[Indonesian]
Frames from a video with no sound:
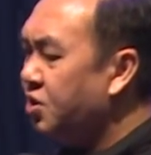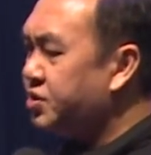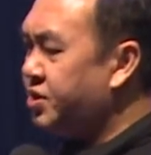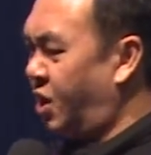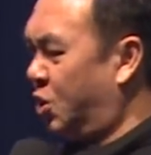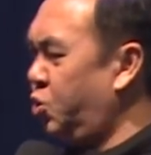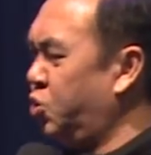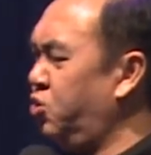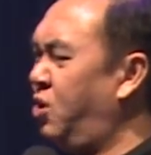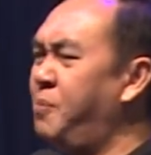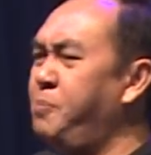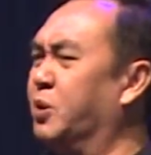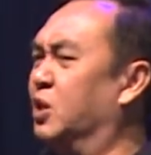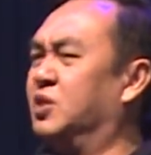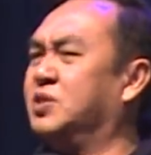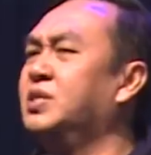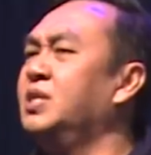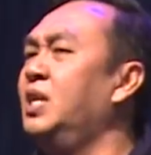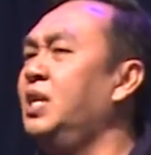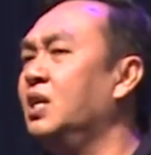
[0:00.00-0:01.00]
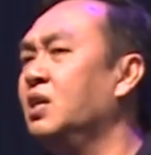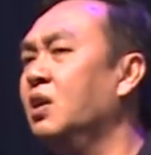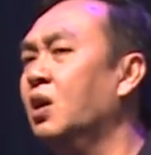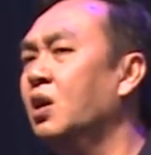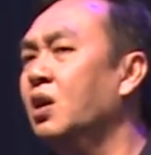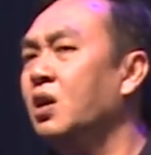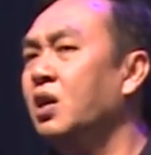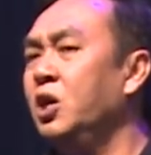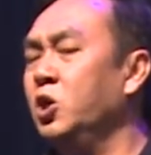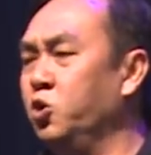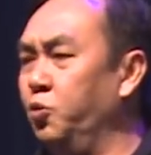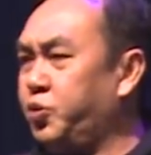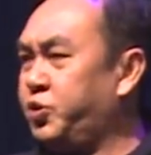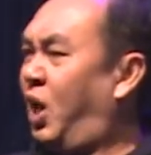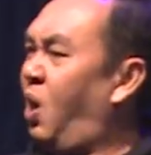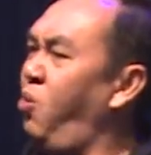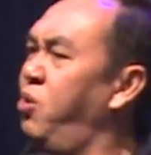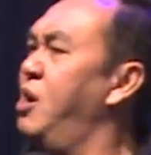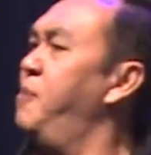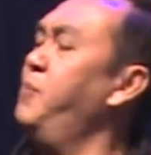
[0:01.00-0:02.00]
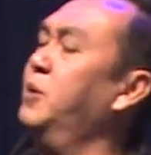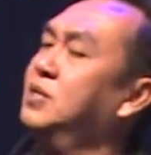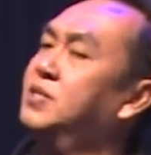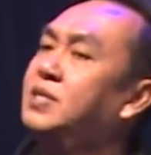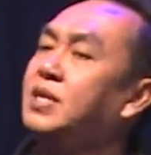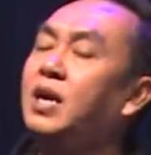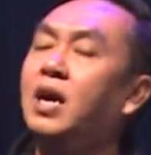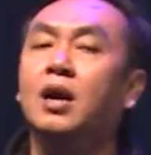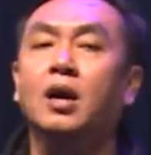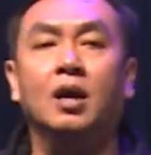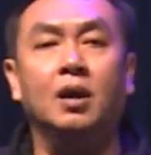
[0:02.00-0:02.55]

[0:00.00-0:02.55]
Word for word: saya sudah bersih, hidup saya udah bersih.